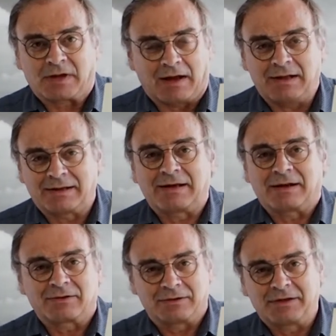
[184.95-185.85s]
Kalk,
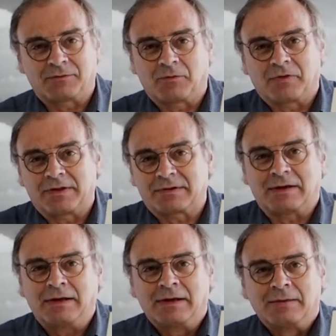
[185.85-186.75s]
also nicht
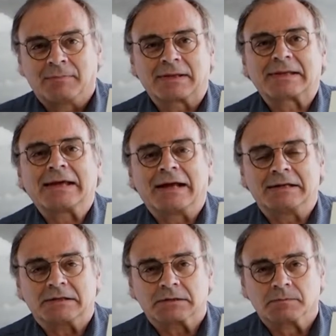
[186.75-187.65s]
verweste
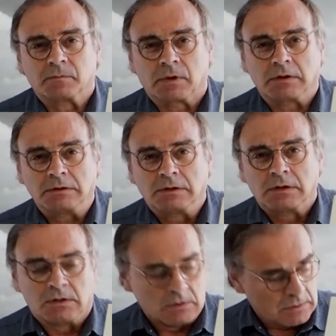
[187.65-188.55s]
Materialien. Ja.
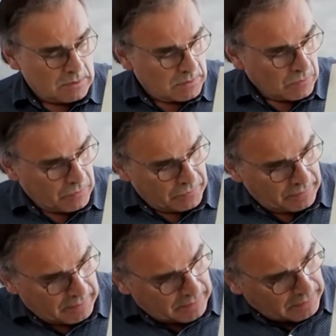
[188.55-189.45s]

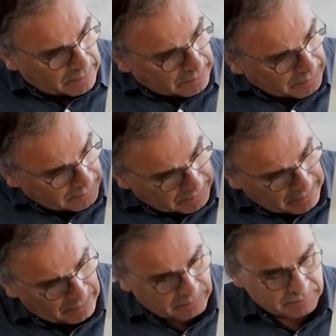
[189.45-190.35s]
Und äh,
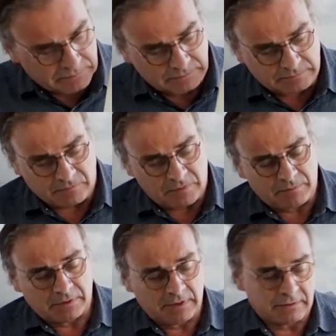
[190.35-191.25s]
ja, wenn
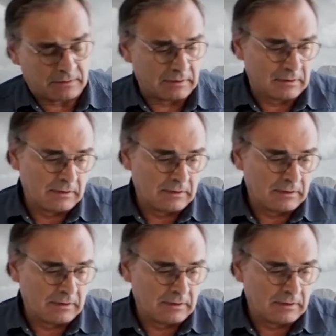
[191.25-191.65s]
man jetzt